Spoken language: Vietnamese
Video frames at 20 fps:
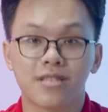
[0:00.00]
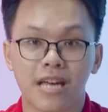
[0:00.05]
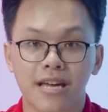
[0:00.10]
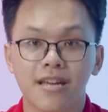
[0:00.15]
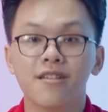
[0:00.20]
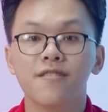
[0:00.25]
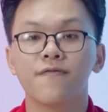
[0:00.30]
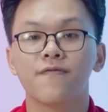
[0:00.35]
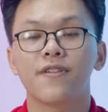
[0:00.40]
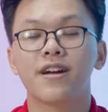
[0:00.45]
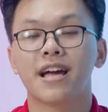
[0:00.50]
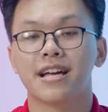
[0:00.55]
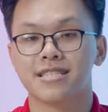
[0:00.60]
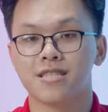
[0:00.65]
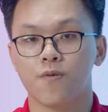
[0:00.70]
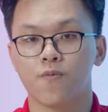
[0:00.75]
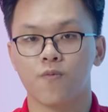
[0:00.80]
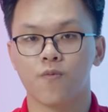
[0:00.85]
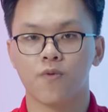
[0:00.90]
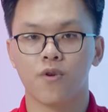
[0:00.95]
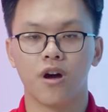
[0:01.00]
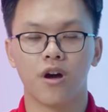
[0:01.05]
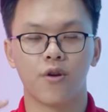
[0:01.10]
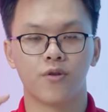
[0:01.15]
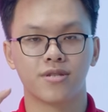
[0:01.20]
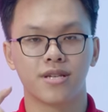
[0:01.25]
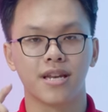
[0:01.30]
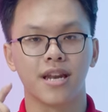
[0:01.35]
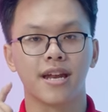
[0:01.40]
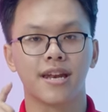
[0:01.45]
sánh với cả dòng
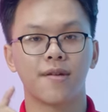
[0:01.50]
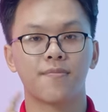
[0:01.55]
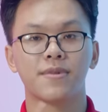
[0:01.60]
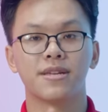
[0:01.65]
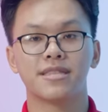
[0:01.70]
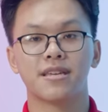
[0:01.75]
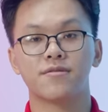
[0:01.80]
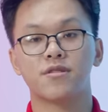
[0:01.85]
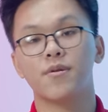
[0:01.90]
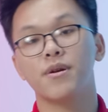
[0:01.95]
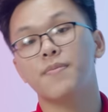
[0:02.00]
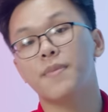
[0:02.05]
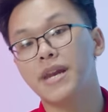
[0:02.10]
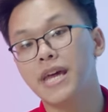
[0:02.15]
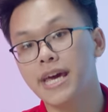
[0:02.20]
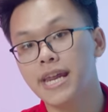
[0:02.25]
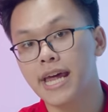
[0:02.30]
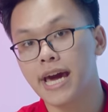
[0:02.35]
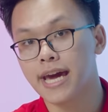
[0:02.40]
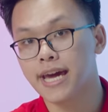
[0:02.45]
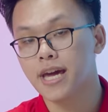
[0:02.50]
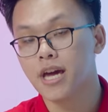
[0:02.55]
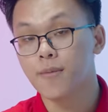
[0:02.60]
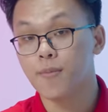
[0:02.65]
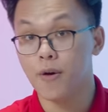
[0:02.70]
đó chính là năm nghìn tám trăm X ba D này,